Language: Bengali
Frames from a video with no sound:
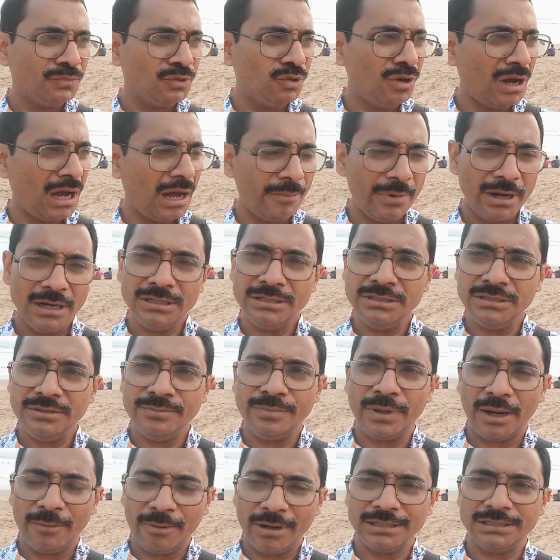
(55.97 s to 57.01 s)
তো আমার যিনি
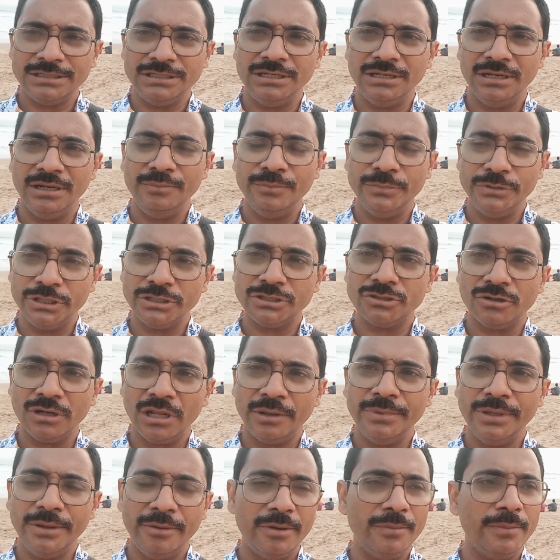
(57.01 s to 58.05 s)
বাবা ছিলেন বিশেষ করে
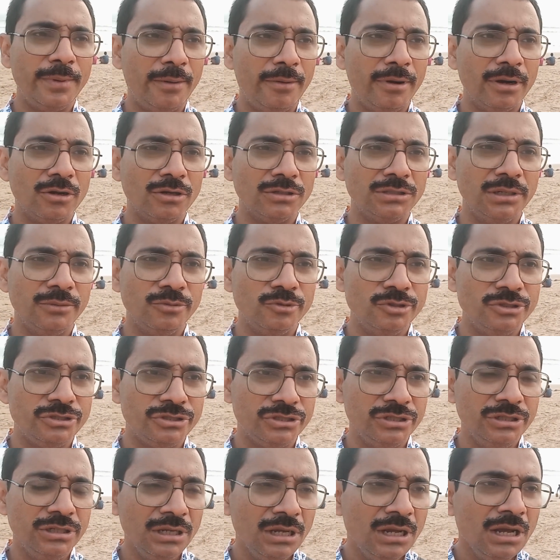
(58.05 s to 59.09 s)
আমি আমার বাবার কথা
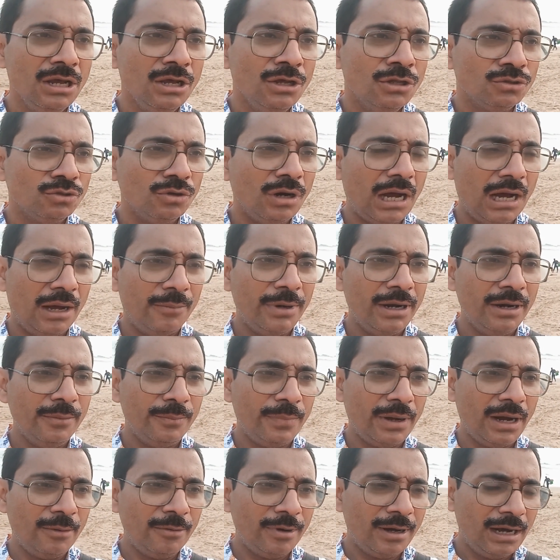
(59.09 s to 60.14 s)
বলছি তো আমার
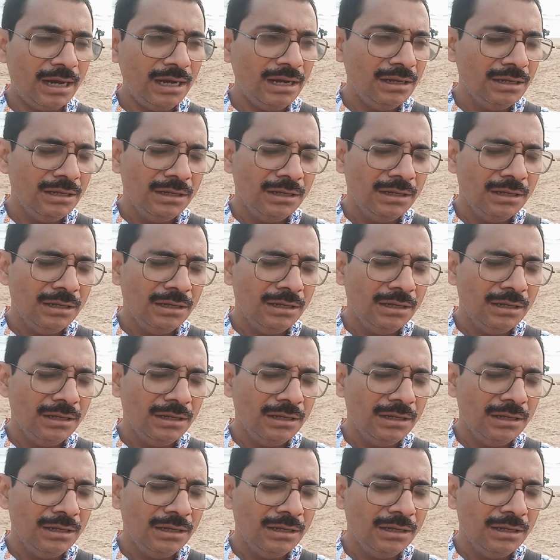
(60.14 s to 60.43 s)
বাবা